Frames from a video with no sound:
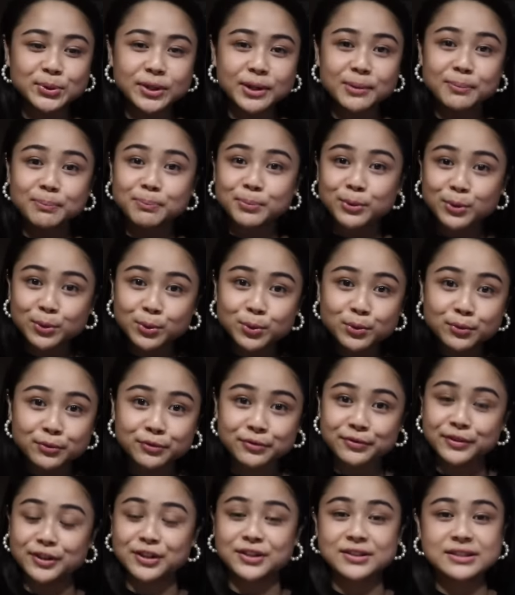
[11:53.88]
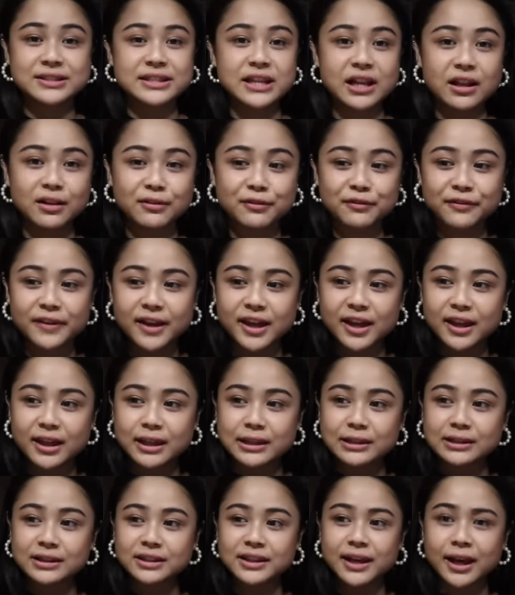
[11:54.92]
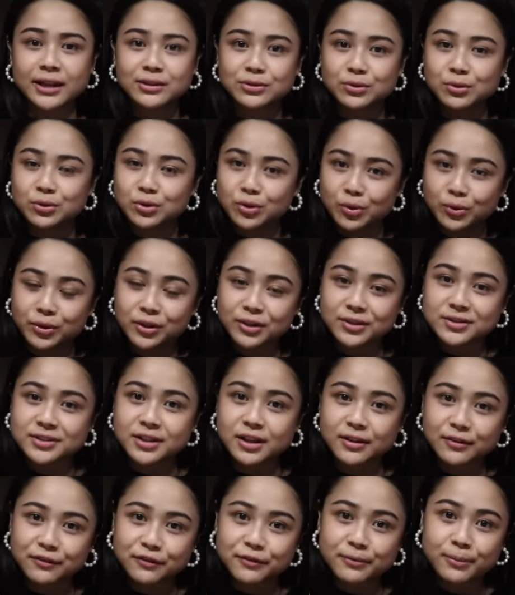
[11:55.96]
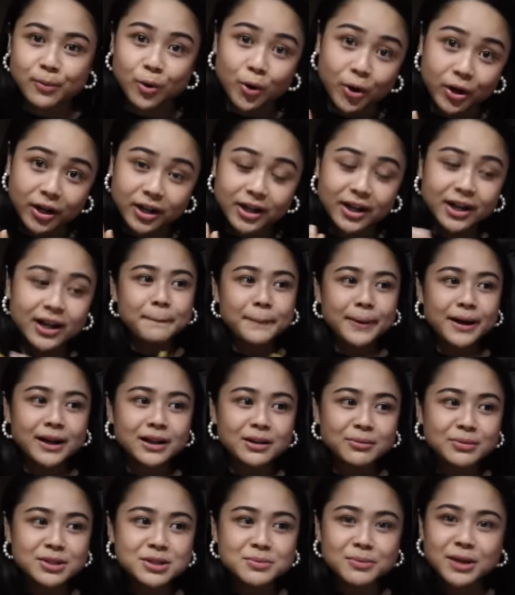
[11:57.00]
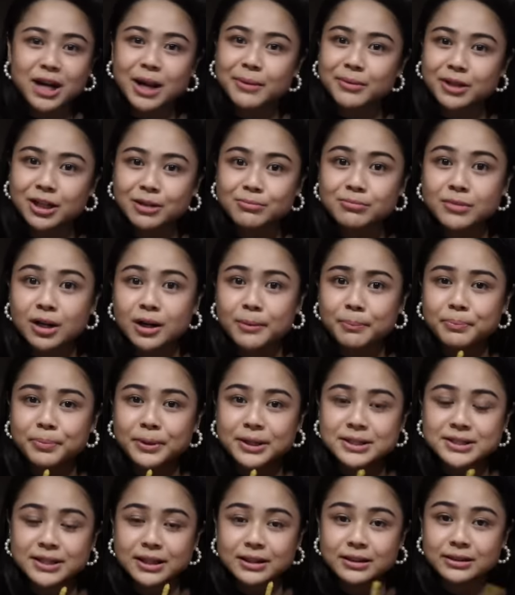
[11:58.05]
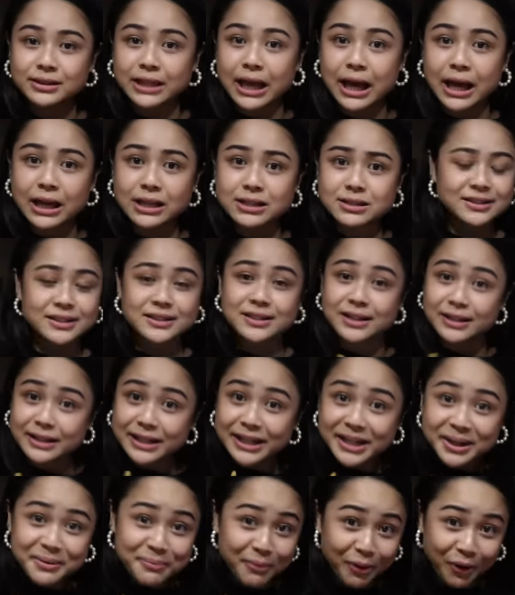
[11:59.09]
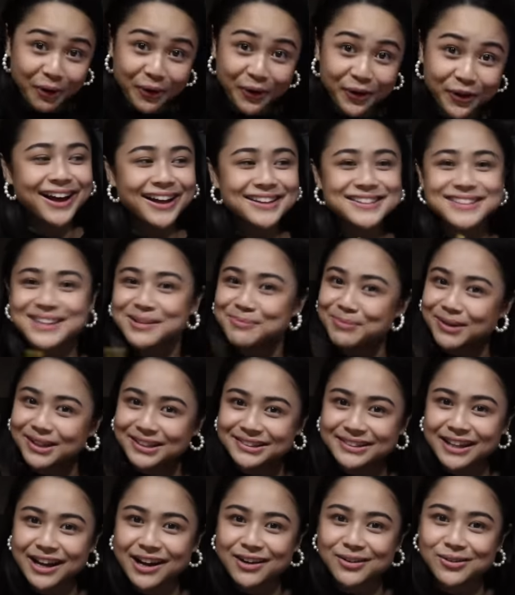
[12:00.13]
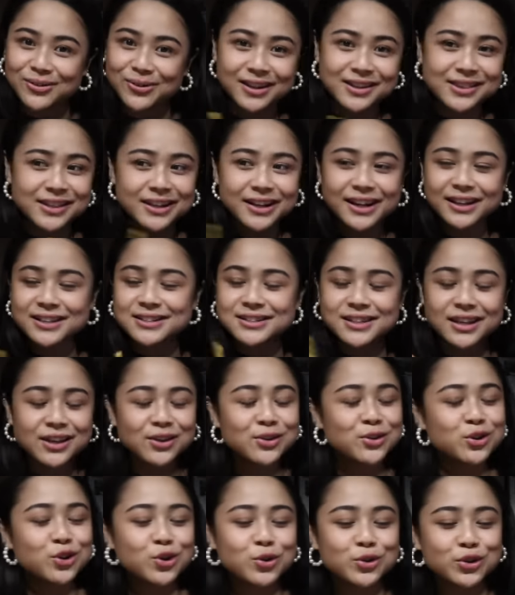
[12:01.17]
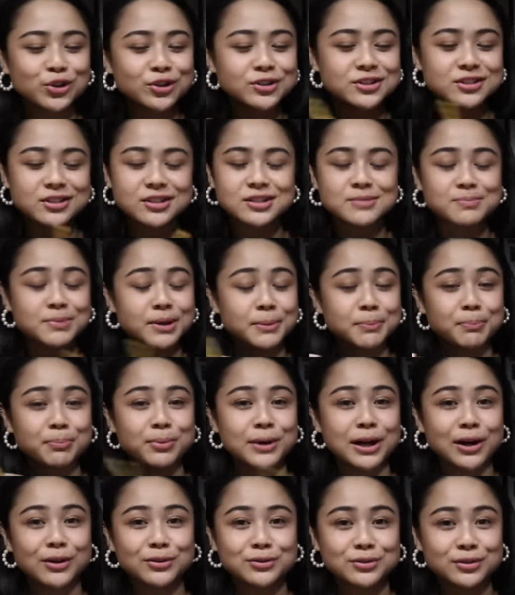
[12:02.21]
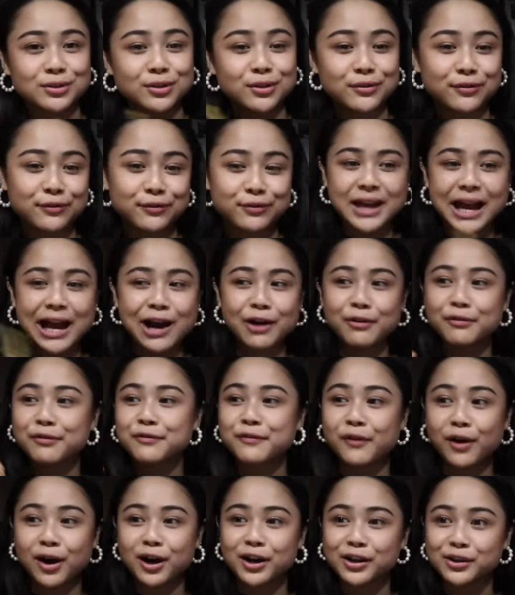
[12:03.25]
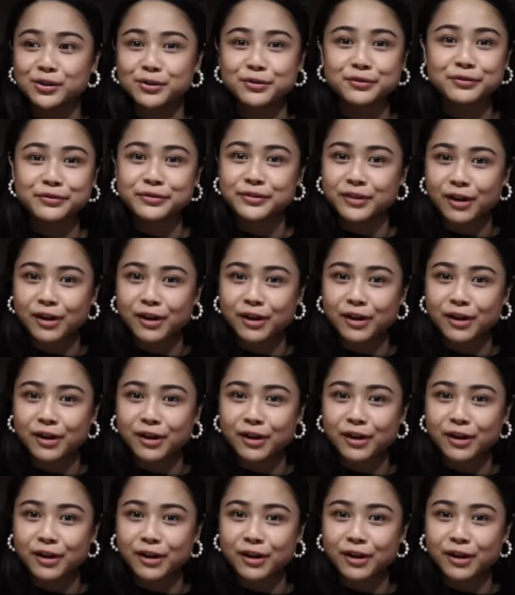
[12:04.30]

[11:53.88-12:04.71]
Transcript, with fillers: improve yourself and get to know yourself more para mas marami kang kang mapresenta sa sarili mo at sa ibang tao, the next thing you know, you'd just be proud of how far you've